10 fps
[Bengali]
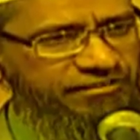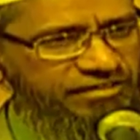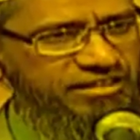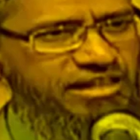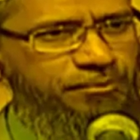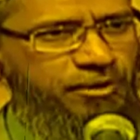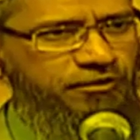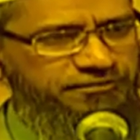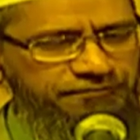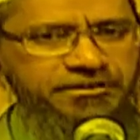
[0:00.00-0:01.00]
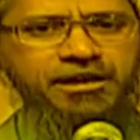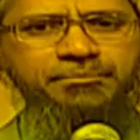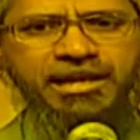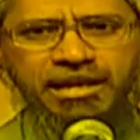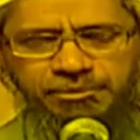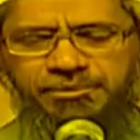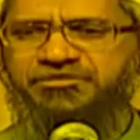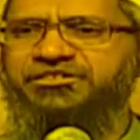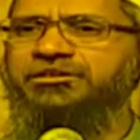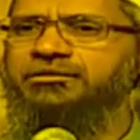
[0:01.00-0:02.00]
এছাড়াও আছেন সাফিয়া
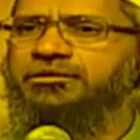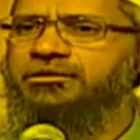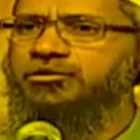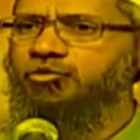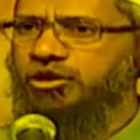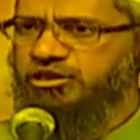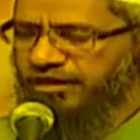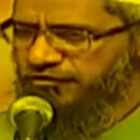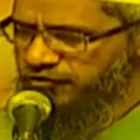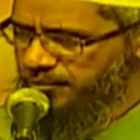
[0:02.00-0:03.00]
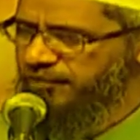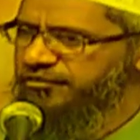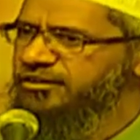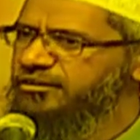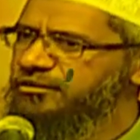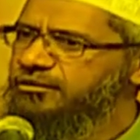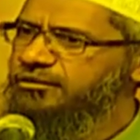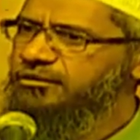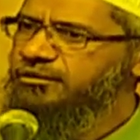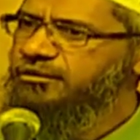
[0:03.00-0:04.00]
রাজিয়ালহা তিনি নবীজির স্ত্রী
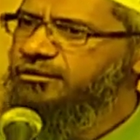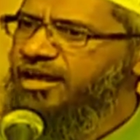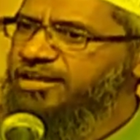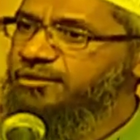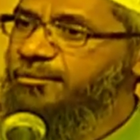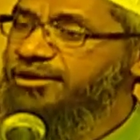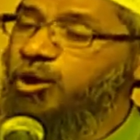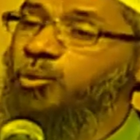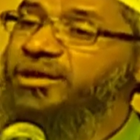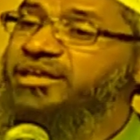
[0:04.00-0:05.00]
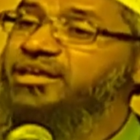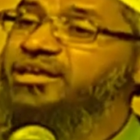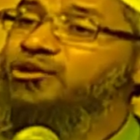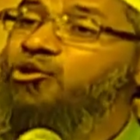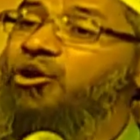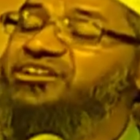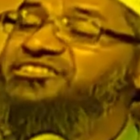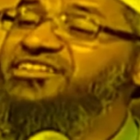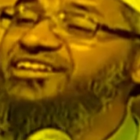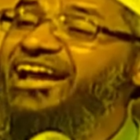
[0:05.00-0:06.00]
ইমাম নওভি
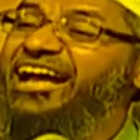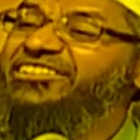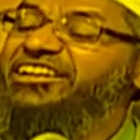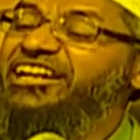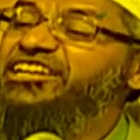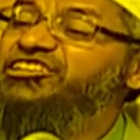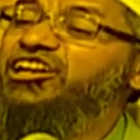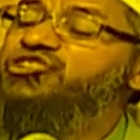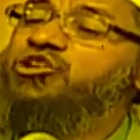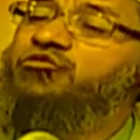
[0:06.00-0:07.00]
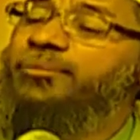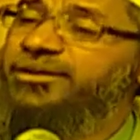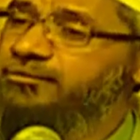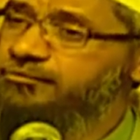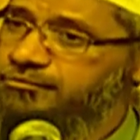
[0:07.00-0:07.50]
তাকে বলেছেন একজন জ্ঞানী মহিলা